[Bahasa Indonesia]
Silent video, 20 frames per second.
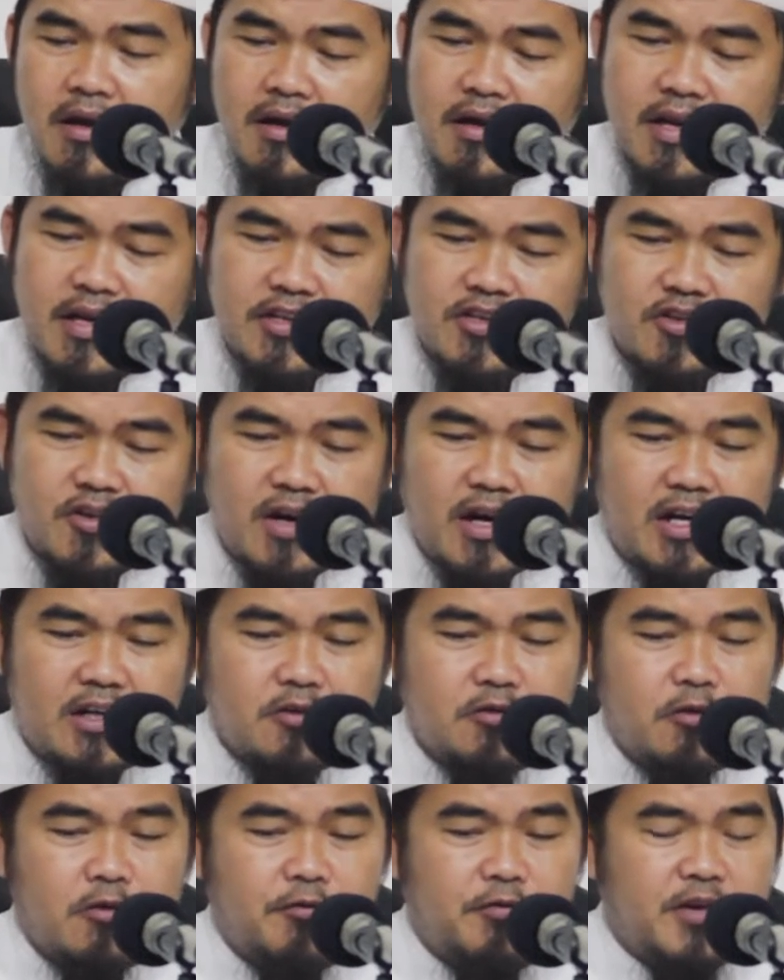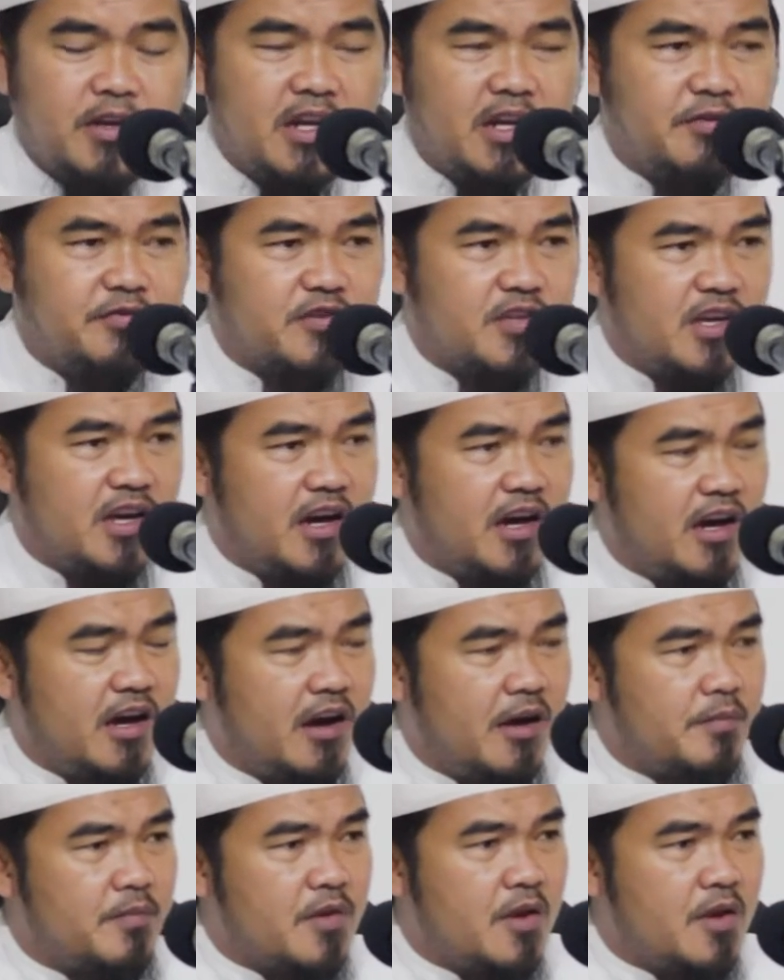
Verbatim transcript: nasahathu fi nafsiha